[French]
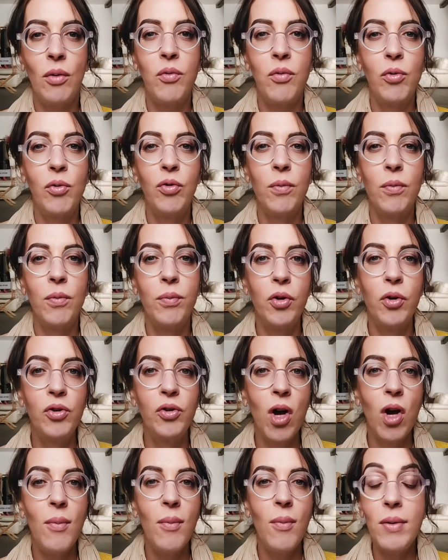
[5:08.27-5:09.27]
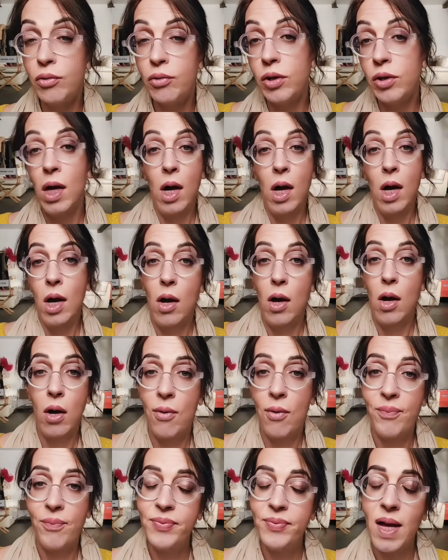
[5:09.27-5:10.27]
elle a été sur beaucoup de podiums et puis
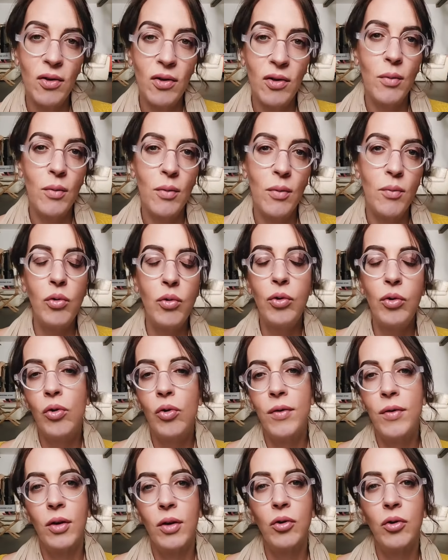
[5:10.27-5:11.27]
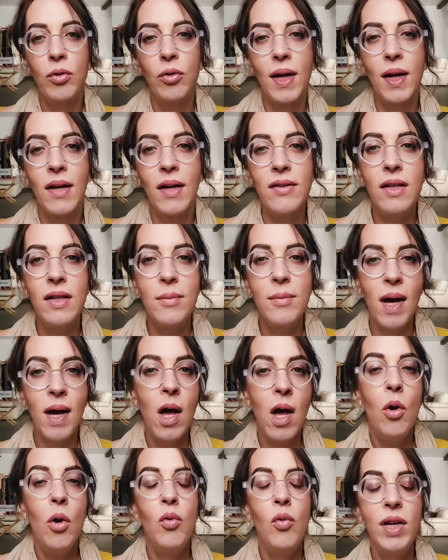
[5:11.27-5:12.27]
euh, elle est présente dans beaucoup de couvertures de
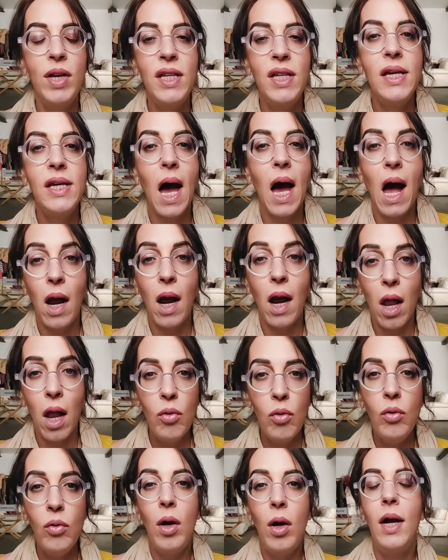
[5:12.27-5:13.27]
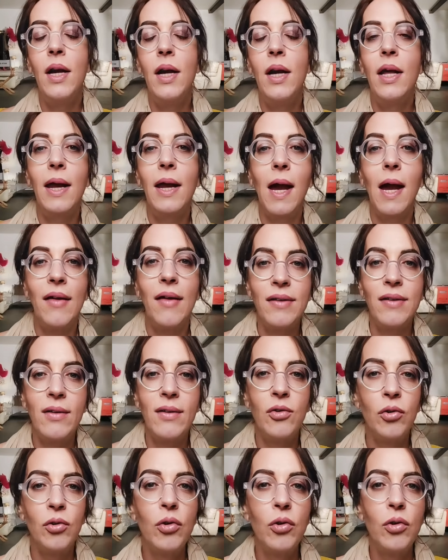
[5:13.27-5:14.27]
magazines. Et eh ben Winnie Harlow, elle
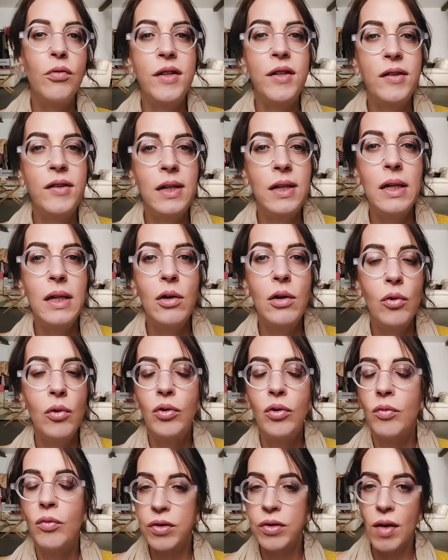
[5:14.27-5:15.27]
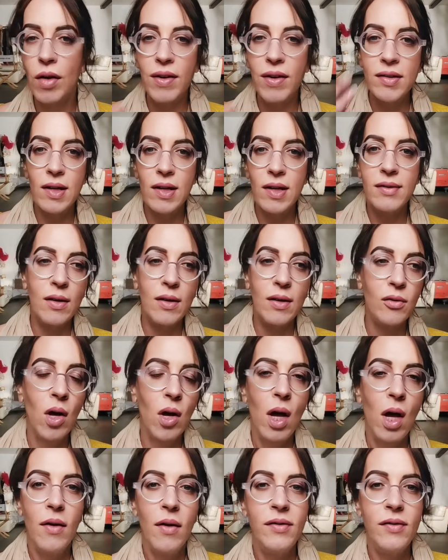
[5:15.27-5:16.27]
est atteinte de vitiligo, donc vous savez,
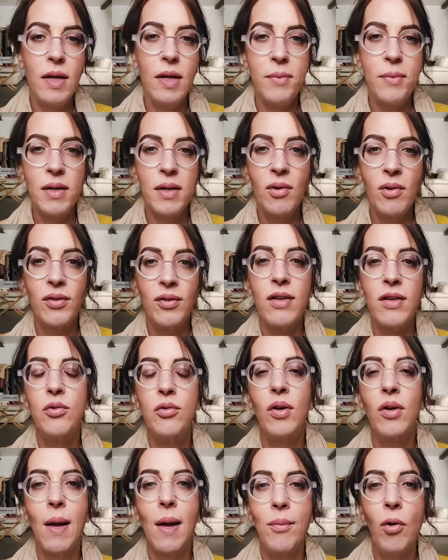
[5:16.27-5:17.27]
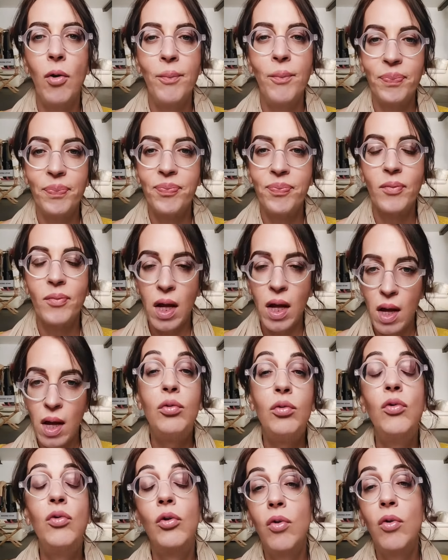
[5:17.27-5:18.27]
c'est cette dépigmentation de la peau.
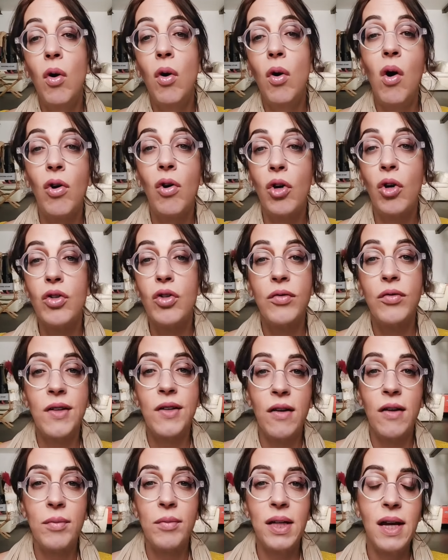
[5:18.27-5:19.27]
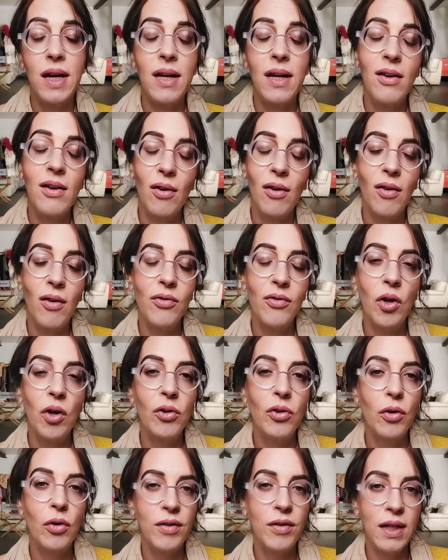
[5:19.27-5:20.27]
C'est tout le courant que je vous ai expliqué
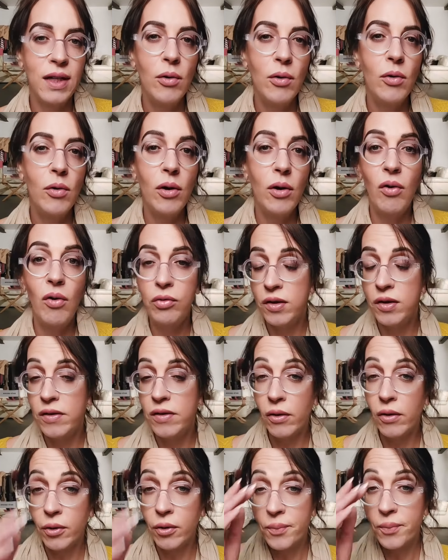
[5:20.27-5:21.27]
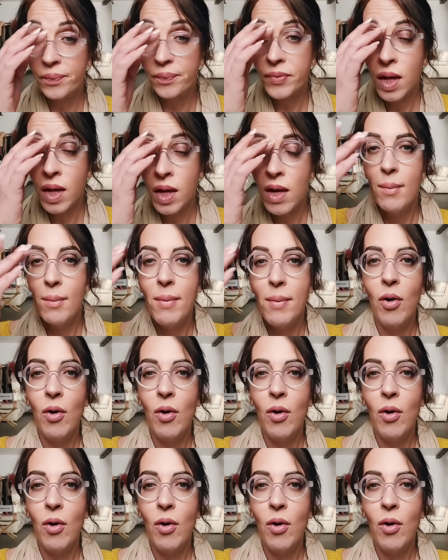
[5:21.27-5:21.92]
dans d'autres vidéos en vous disant que